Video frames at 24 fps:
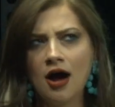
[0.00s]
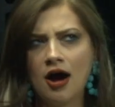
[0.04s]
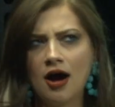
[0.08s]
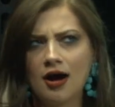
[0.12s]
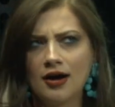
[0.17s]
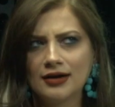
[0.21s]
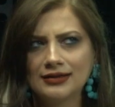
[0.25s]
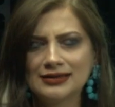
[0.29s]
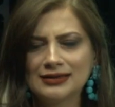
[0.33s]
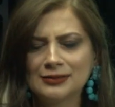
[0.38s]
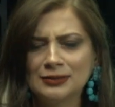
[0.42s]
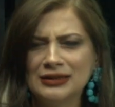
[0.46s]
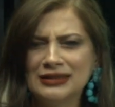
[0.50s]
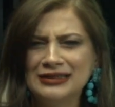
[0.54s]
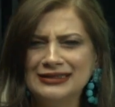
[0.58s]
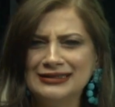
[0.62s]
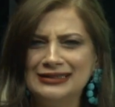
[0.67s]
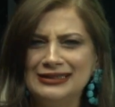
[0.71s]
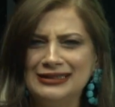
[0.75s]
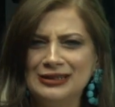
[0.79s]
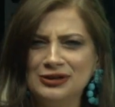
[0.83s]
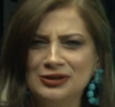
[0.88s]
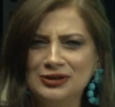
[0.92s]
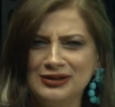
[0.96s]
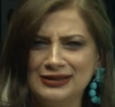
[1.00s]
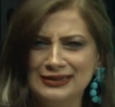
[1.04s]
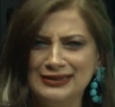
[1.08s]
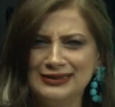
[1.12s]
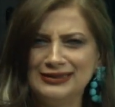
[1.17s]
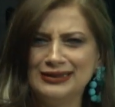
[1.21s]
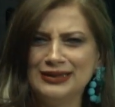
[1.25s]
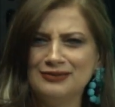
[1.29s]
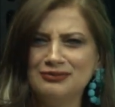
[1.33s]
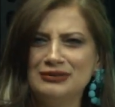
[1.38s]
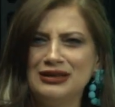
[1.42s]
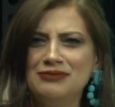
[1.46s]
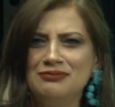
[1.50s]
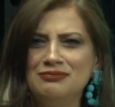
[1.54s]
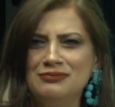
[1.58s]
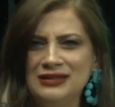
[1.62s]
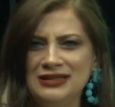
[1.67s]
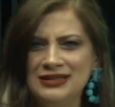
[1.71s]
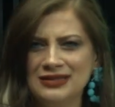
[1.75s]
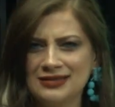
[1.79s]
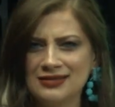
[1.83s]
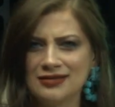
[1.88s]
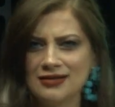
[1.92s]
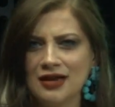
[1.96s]
Artık bakın ilişki dinamiği
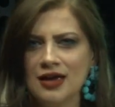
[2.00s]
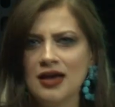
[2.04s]
biz